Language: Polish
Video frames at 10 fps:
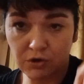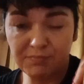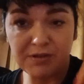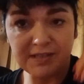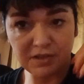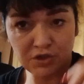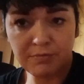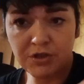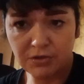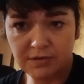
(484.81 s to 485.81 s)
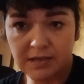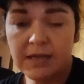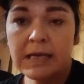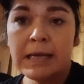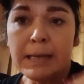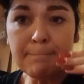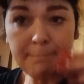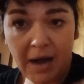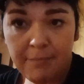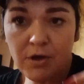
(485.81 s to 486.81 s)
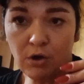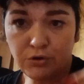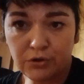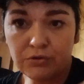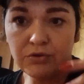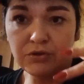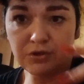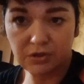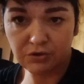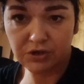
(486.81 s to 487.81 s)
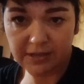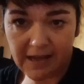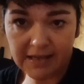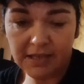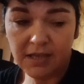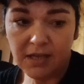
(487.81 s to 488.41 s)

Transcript: Już przez te 3 miesiące mamy osiągnąć coś tak,